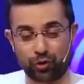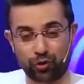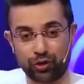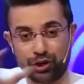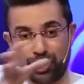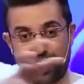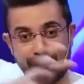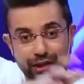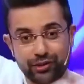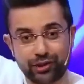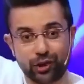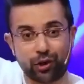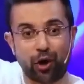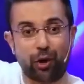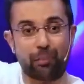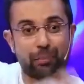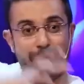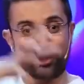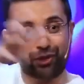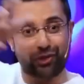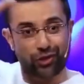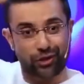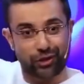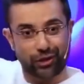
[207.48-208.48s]
तो यहां से
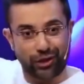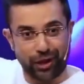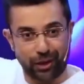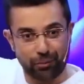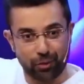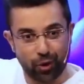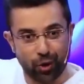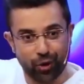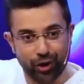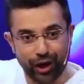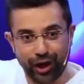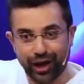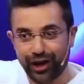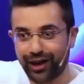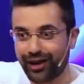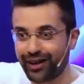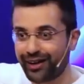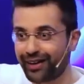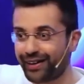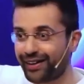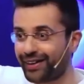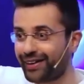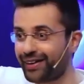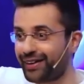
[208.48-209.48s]
कंपटीशन कम होगा
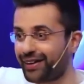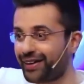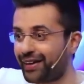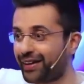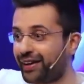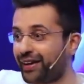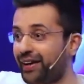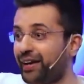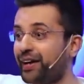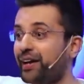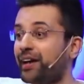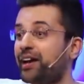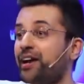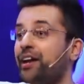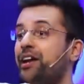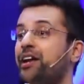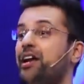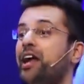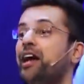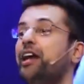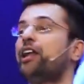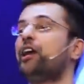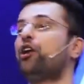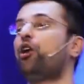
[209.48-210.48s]

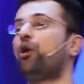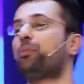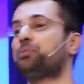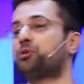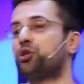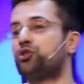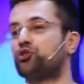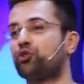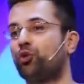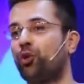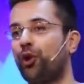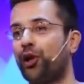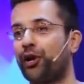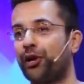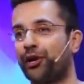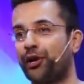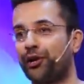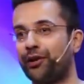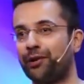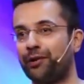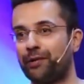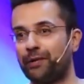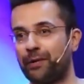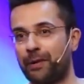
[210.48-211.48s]
नए नए ऑप्शंस
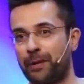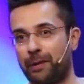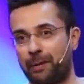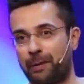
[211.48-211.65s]
खुलेंगे